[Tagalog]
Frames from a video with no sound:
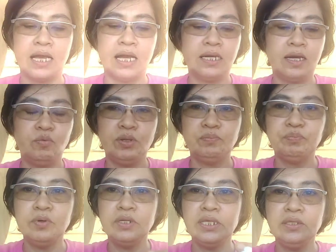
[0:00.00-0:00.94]
Ang gawin
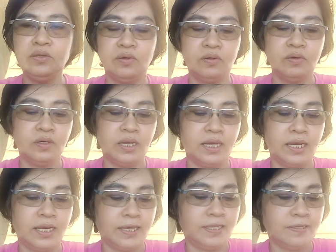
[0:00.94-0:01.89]
po ninyo
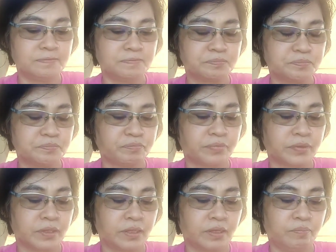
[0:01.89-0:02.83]
ay
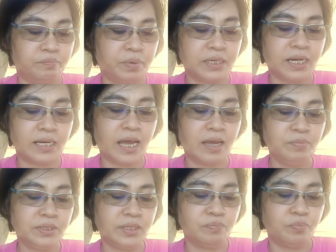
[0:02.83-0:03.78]
pag
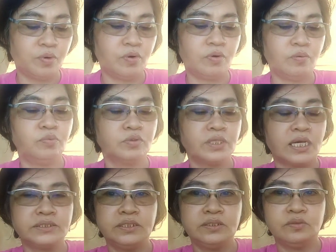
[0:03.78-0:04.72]
nagamit na po,
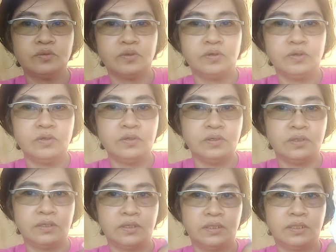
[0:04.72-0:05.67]
butasin nyo to,
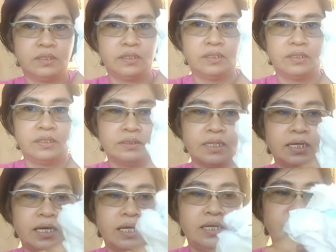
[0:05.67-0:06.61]

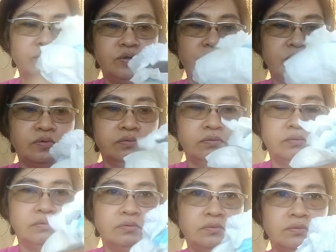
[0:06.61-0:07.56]
tanggalin nyo yung
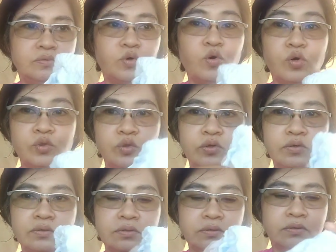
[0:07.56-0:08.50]

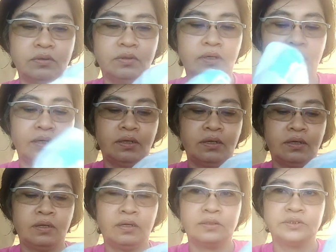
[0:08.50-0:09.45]
cotton
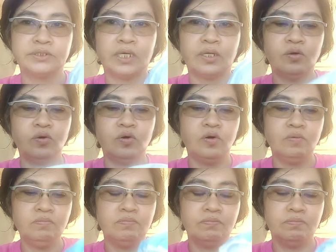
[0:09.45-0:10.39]
sa
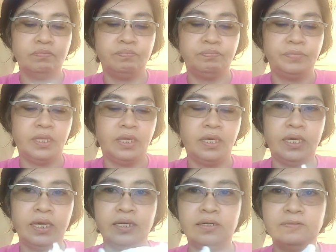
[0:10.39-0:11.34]
loob,
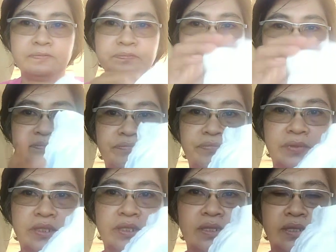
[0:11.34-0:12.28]
then
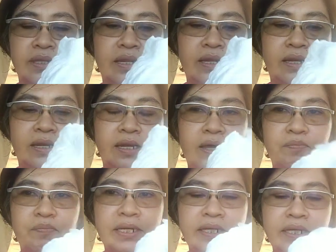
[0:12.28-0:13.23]

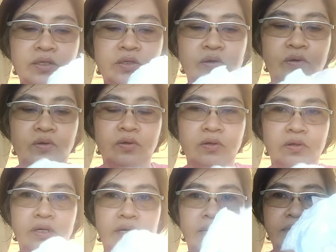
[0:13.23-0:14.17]
labhan ninyo,
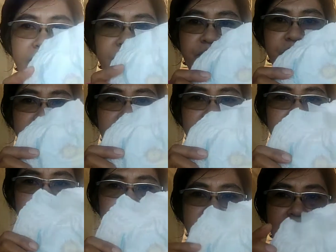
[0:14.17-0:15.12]
ayan po,
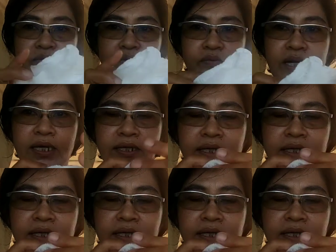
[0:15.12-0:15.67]
nalabhan na to, wala